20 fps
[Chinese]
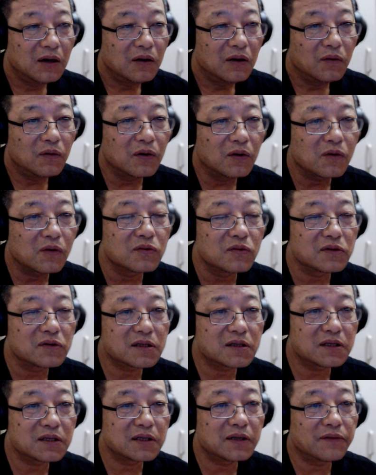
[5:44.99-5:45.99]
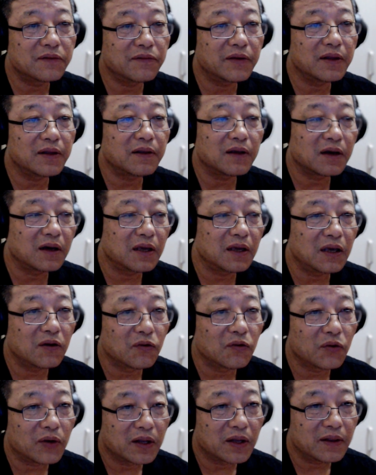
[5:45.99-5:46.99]
我公司为这个业务
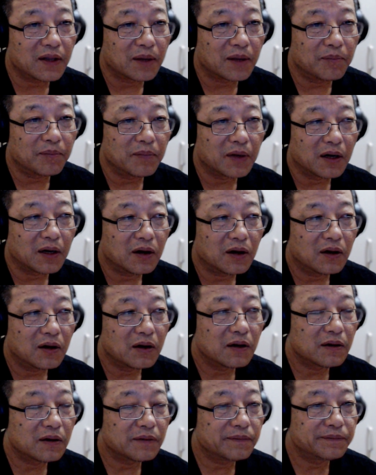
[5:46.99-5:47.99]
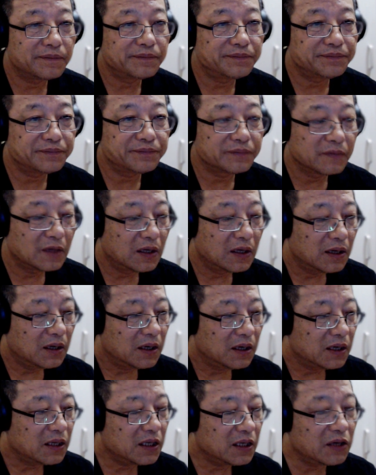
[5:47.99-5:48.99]
员担保，
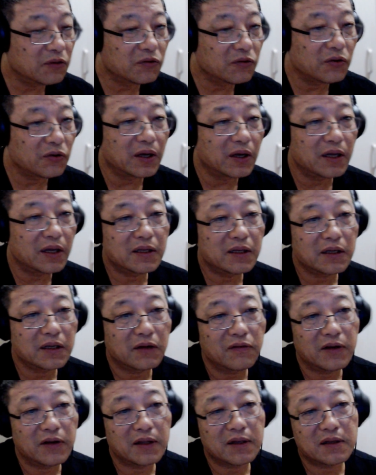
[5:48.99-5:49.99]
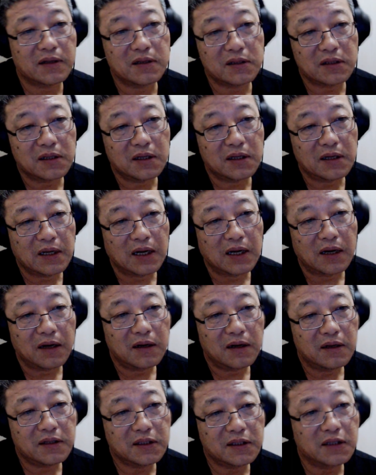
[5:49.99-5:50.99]
业务员要为这两个人
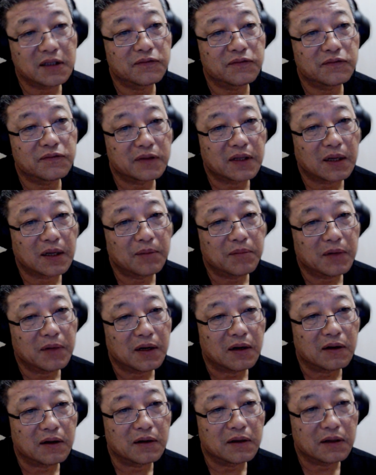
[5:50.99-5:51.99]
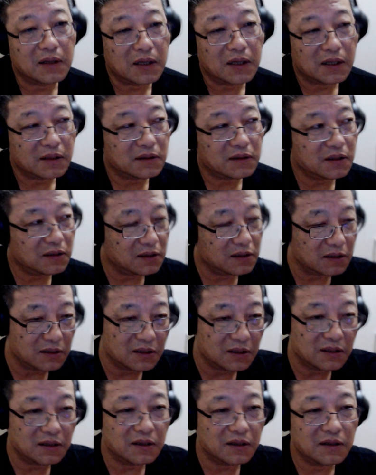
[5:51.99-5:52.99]
的幸福担保啊！这整
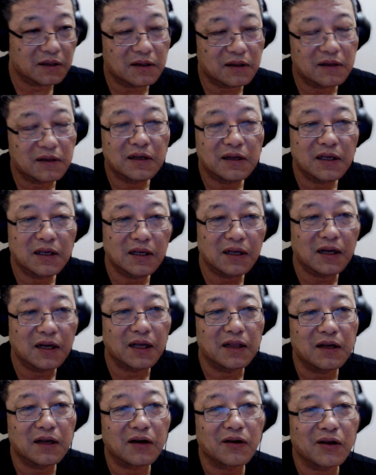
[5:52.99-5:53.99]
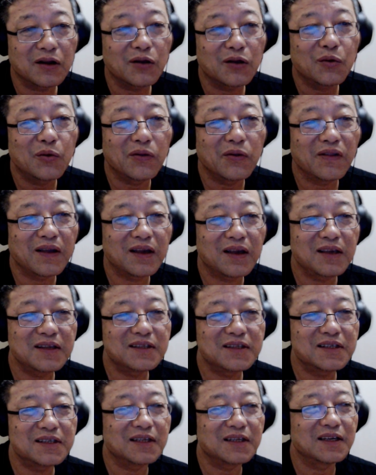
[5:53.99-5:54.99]
个的利益链条跟他捆在一
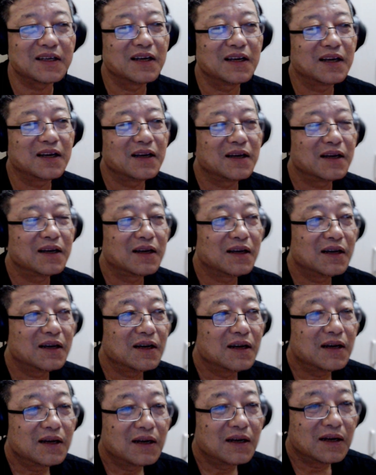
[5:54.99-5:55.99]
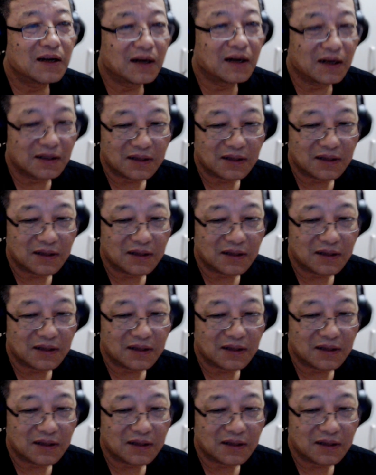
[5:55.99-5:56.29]
起啊！